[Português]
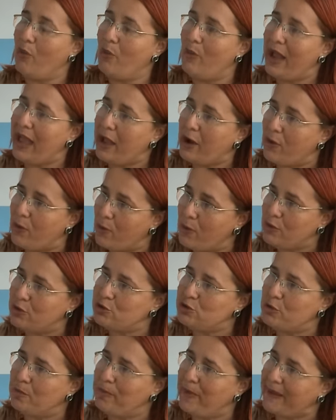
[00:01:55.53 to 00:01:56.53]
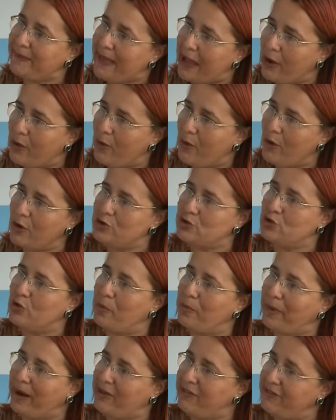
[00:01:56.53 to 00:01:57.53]
um recurso pedagógico
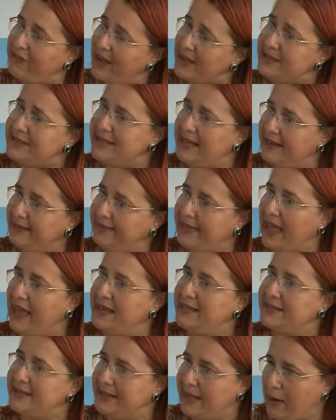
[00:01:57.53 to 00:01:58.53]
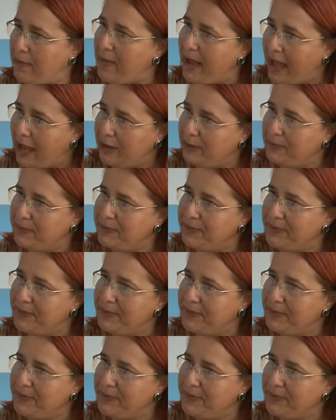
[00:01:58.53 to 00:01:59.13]
para facilitar esse trabalho.